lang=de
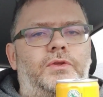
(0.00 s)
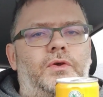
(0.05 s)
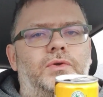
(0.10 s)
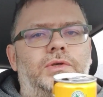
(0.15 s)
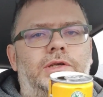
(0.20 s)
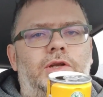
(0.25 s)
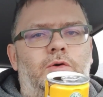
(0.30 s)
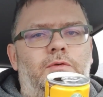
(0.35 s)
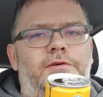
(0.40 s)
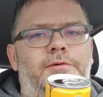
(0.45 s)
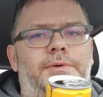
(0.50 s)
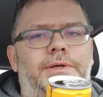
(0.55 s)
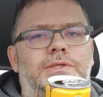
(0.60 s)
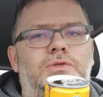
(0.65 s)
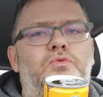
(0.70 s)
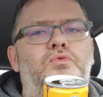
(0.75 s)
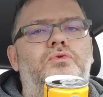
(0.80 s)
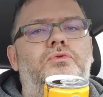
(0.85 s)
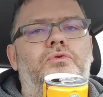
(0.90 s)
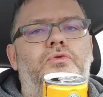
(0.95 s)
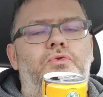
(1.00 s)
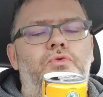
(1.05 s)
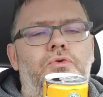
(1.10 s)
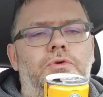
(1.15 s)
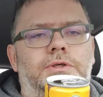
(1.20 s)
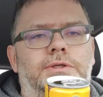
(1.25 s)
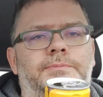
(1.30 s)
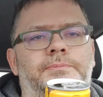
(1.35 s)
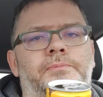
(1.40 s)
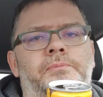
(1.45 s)
ich glaube, wenn man es gut
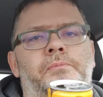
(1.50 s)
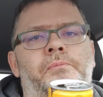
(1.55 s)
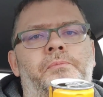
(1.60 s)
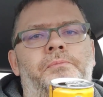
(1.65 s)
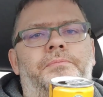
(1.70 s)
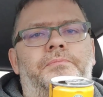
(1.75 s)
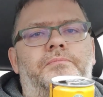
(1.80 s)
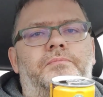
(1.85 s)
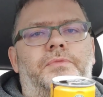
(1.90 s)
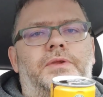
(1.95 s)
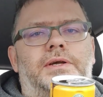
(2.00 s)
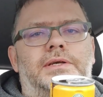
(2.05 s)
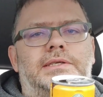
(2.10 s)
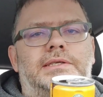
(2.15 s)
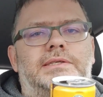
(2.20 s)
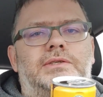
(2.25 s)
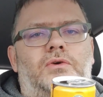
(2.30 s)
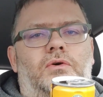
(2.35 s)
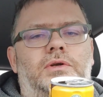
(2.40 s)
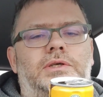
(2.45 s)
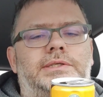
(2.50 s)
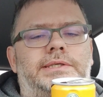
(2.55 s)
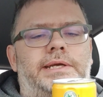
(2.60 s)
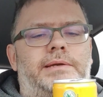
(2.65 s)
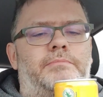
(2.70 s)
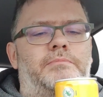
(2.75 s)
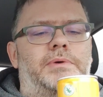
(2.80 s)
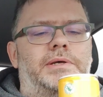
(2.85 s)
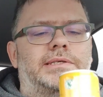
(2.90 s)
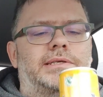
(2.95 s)
kühlt, ist es noch einen
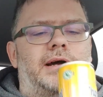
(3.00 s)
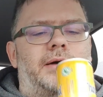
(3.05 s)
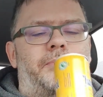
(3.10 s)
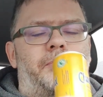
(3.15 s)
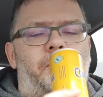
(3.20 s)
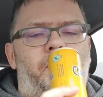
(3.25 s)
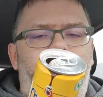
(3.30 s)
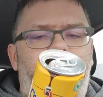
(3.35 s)
Ticken besser.